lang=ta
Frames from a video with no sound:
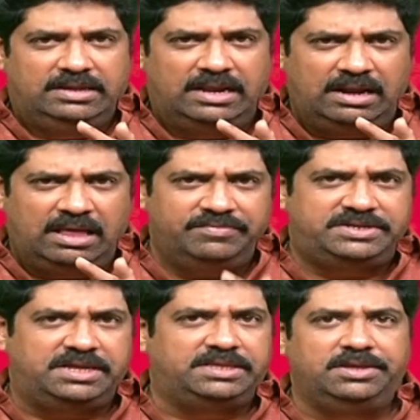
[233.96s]
எல்லா
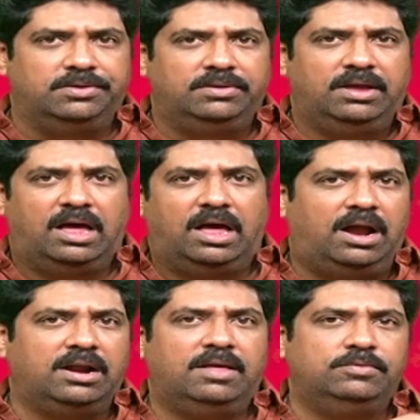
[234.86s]
விஷயத்தையும்
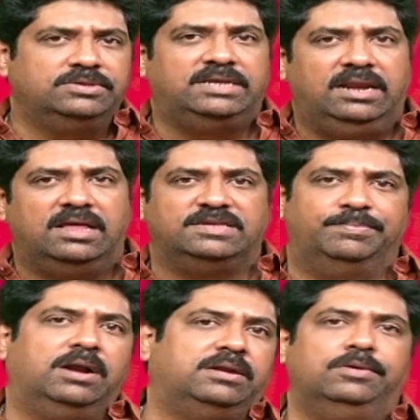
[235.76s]
ஹார்டாகவும் செய்யலாம்
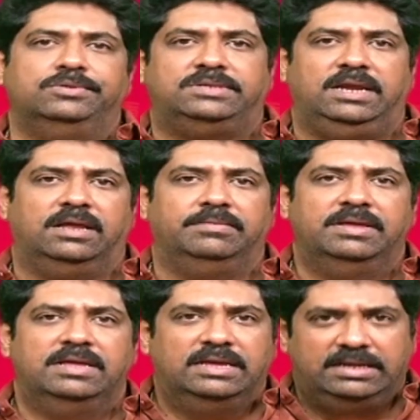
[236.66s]
ஸ்மார்ட்டாகவும் செய்யலாம்
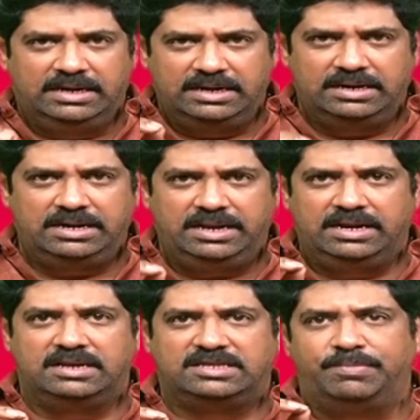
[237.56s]
இன்று
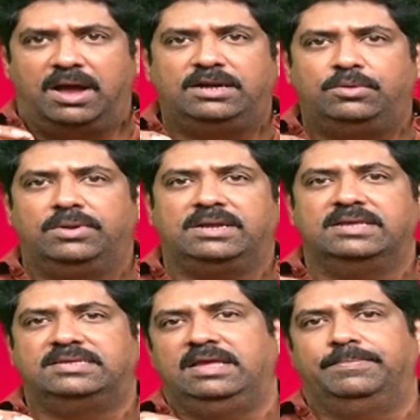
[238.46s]
நீங்கள் ஸ்மார்ட் ஒர்க்கை செய்ய